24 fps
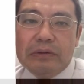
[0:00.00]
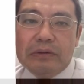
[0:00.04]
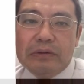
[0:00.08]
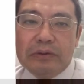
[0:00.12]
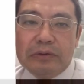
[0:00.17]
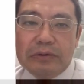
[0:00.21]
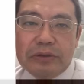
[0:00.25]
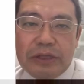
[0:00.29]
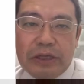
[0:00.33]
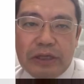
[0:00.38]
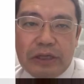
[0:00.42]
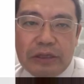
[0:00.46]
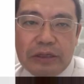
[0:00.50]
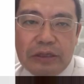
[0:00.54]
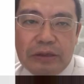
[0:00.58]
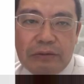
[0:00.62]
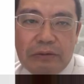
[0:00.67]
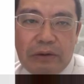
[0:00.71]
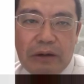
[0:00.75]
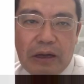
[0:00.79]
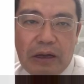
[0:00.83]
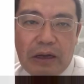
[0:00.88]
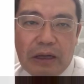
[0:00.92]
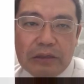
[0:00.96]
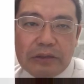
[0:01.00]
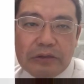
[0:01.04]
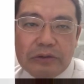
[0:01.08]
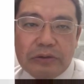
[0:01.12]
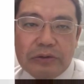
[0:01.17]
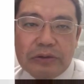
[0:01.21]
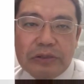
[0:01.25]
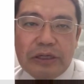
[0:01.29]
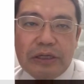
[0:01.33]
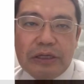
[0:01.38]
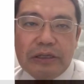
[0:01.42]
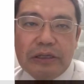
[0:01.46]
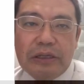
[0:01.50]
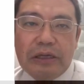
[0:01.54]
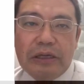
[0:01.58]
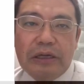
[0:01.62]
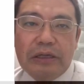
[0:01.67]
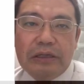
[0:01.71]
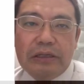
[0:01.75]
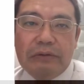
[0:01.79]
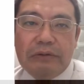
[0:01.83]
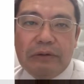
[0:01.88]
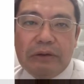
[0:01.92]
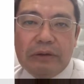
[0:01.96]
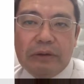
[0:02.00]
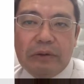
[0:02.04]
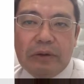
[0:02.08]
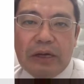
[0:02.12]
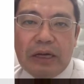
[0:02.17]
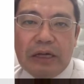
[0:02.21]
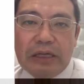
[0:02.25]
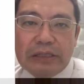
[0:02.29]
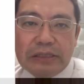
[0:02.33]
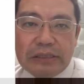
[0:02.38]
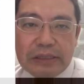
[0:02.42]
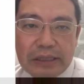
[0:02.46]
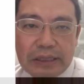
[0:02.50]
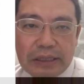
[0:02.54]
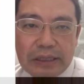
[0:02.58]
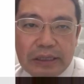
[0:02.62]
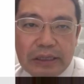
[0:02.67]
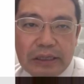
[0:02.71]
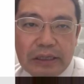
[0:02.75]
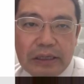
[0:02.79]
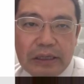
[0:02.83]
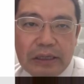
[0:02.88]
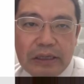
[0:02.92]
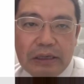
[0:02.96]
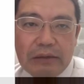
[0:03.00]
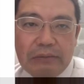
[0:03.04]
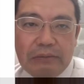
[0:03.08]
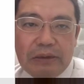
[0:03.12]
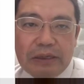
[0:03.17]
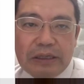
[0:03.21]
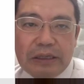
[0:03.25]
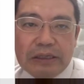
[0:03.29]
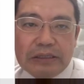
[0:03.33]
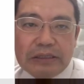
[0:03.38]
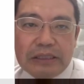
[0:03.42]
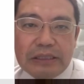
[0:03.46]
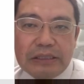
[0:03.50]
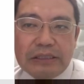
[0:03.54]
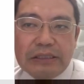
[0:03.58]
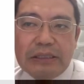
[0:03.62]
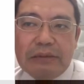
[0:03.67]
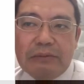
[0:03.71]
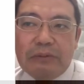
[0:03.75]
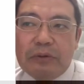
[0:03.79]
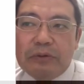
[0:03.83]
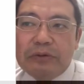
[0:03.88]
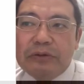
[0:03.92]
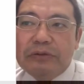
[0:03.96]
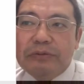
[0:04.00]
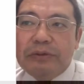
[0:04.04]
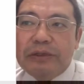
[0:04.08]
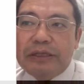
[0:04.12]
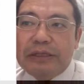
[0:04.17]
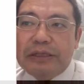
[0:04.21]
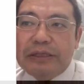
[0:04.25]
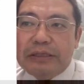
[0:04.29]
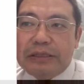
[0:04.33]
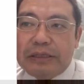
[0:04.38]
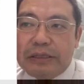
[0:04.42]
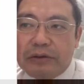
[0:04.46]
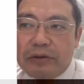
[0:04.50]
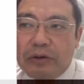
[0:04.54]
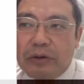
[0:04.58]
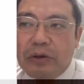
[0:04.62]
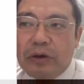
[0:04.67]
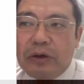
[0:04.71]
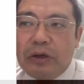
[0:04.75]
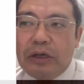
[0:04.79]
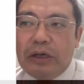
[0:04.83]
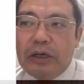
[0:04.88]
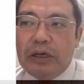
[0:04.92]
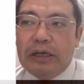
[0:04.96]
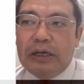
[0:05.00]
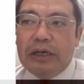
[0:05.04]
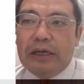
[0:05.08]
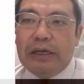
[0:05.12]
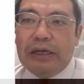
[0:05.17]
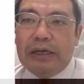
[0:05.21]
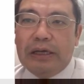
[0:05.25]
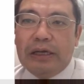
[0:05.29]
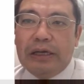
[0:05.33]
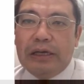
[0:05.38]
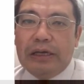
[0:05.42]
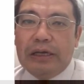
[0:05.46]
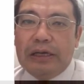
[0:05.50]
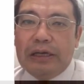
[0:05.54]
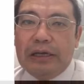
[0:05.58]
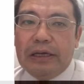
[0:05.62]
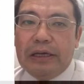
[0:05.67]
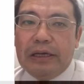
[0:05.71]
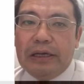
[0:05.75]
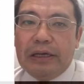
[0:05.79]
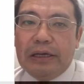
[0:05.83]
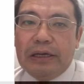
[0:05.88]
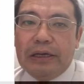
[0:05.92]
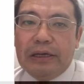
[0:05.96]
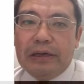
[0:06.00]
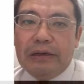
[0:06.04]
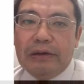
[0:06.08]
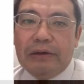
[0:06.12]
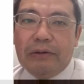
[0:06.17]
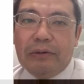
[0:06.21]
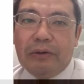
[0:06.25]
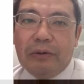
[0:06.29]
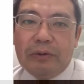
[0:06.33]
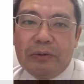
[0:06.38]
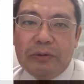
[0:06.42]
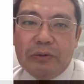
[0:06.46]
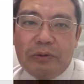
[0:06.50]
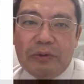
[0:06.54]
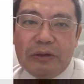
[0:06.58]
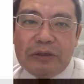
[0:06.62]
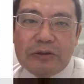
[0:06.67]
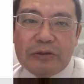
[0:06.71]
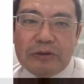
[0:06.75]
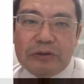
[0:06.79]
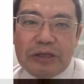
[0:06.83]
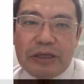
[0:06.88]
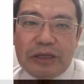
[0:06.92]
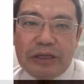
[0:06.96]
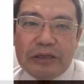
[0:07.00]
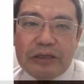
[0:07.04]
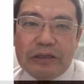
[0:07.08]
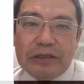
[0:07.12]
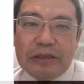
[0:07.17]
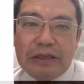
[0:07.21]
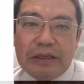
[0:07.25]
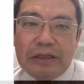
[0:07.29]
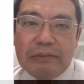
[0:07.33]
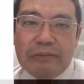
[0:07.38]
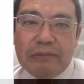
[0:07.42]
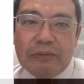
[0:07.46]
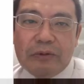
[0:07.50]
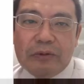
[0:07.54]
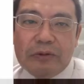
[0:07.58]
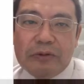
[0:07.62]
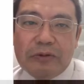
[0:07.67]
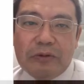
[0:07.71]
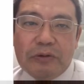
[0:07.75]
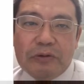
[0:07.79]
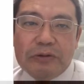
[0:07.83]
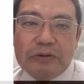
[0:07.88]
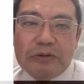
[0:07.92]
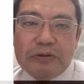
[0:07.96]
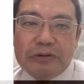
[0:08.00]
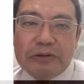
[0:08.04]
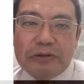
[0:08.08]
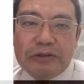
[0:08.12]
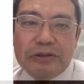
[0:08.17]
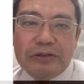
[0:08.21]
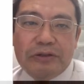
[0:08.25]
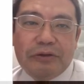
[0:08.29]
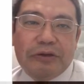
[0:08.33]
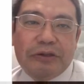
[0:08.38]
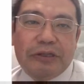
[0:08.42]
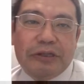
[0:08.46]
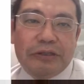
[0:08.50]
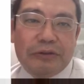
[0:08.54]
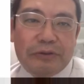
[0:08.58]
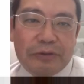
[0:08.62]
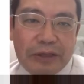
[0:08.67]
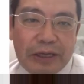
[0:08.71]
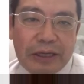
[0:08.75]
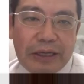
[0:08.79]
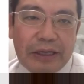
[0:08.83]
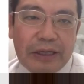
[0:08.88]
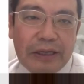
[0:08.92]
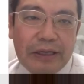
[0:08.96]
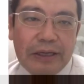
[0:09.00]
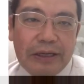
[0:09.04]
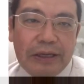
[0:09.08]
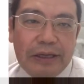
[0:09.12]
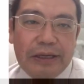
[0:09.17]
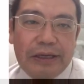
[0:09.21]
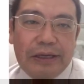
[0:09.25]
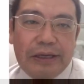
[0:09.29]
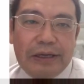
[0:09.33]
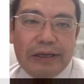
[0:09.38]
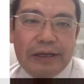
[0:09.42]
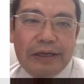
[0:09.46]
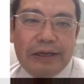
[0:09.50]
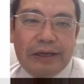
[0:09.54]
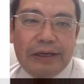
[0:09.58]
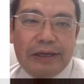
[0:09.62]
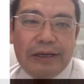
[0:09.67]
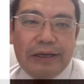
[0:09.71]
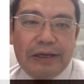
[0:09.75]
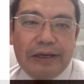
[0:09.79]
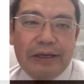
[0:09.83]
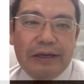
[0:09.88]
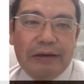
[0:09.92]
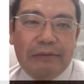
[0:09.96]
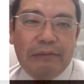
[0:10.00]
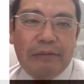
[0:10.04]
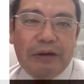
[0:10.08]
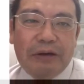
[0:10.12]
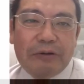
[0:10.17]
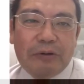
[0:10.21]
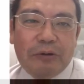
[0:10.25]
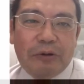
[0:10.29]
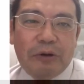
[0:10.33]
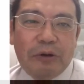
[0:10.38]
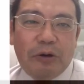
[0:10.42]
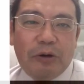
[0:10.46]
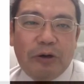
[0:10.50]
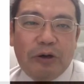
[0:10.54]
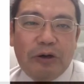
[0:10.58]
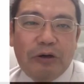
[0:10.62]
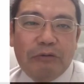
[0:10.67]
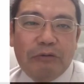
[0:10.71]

女性には女性ならではの感性、まあ、優しさも含めてですけど、えー、本当は女性ってものすごく強いですよね。えー、あの